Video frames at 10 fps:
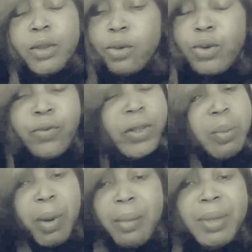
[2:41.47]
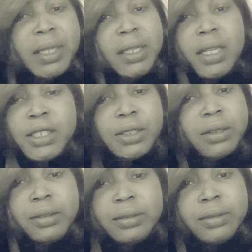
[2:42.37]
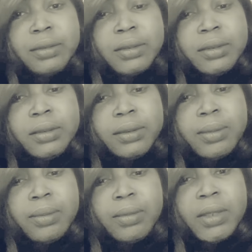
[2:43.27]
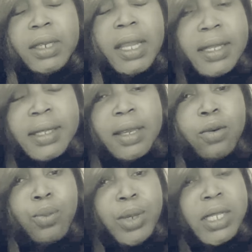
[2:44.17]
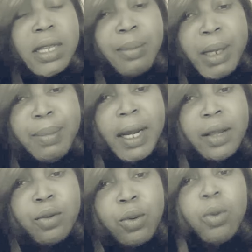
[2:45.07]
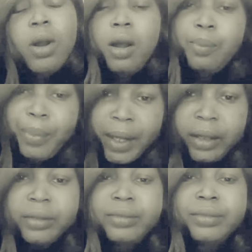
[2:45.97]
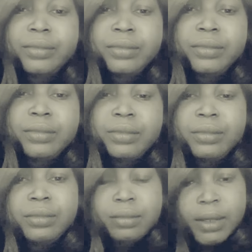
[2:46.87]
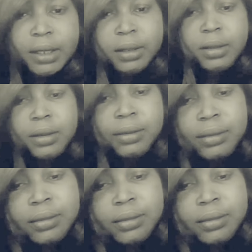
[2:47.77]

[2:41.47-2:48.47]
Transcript: Donc ne venez pas embêter des gens. Laissez le ministre Ahmed Bakayoko en paix. Merci.